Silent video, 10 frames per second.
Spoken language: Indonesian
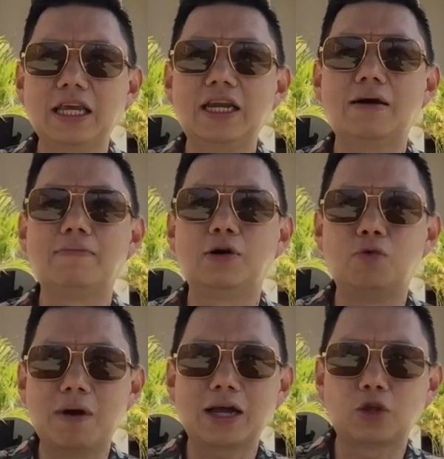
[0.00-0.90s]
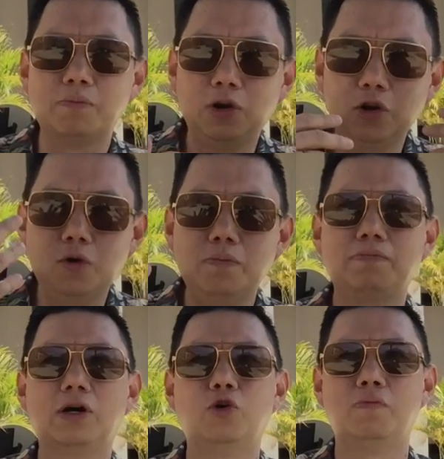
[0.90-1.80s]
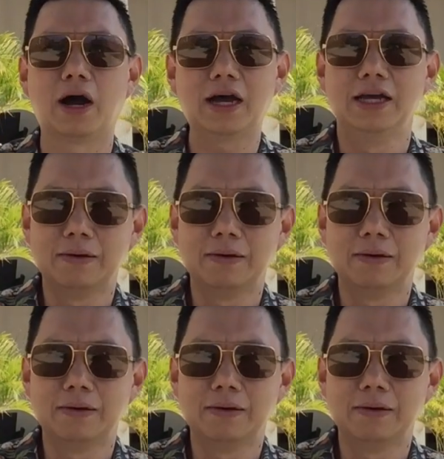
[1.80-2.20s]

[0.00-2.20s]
tidak mengubah atau belum mengubah